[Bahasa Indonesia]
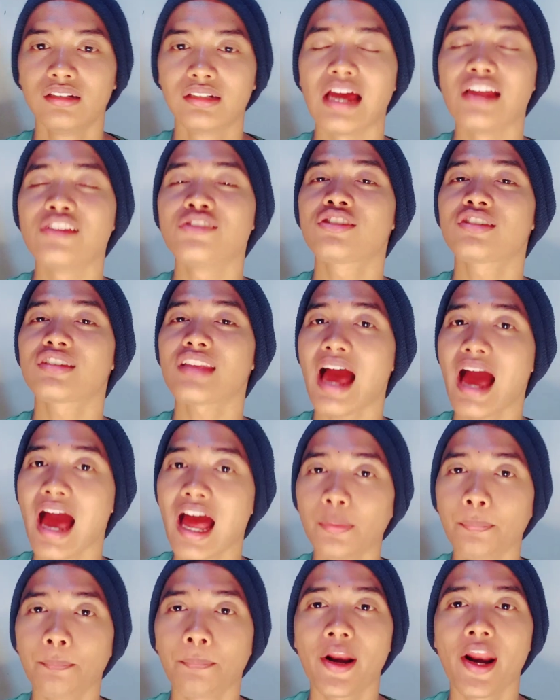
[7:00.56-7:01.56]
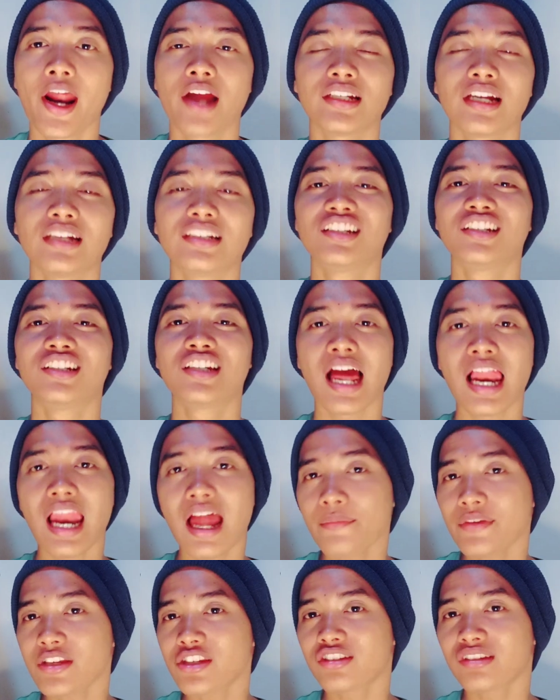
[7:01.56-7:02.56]
Dan saat berada di
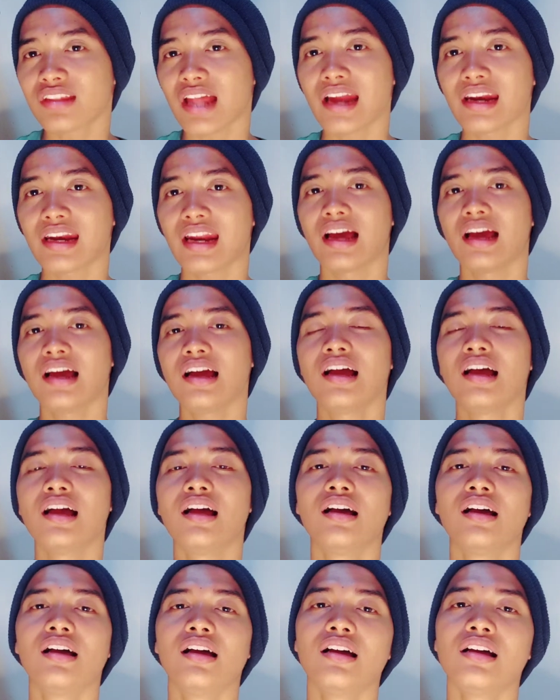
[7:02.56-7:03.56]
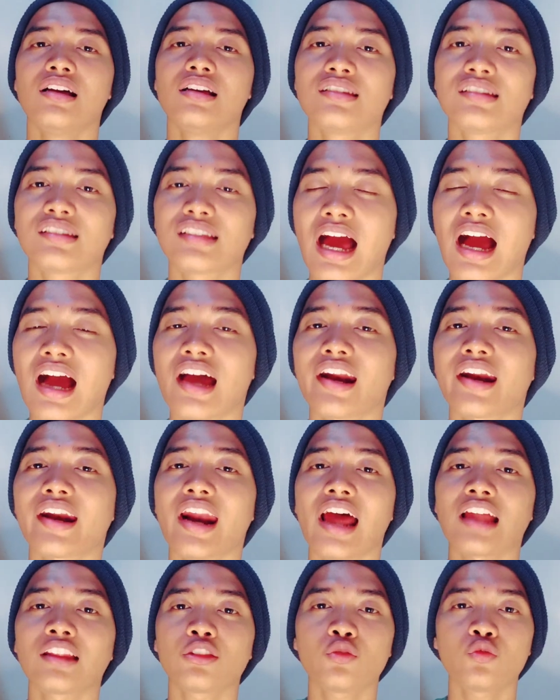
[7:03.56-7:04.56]
dalam istana, sang
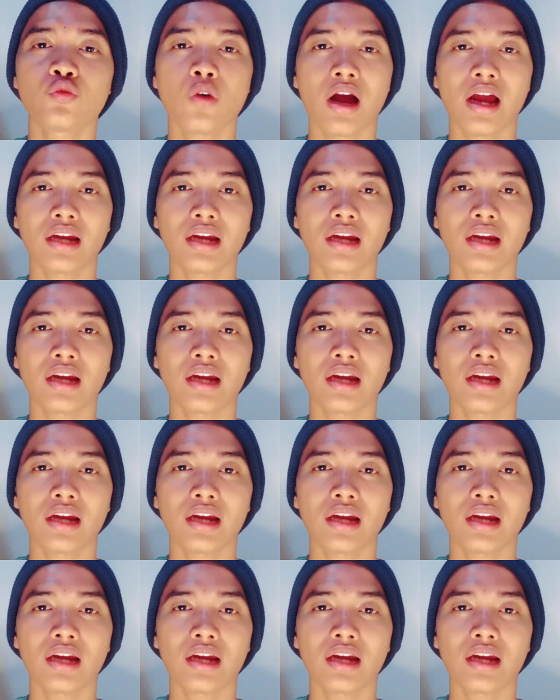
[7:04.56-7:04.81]
Ratu